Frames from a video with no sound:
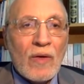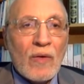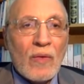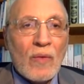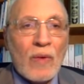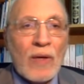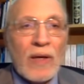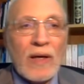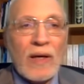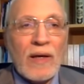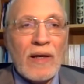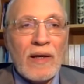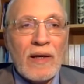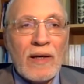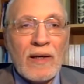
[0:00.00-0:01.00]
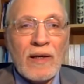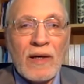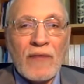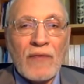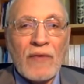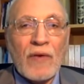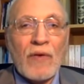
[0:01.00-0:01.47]

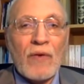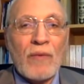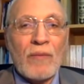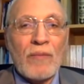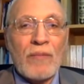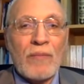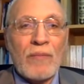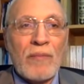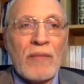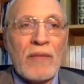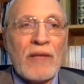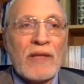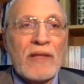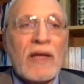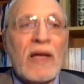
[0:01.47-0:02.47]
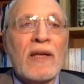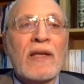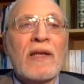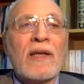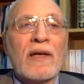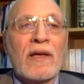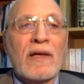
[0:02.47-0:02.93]
ويكفيكم من
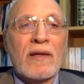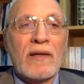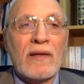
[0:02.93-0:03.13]
التاريخ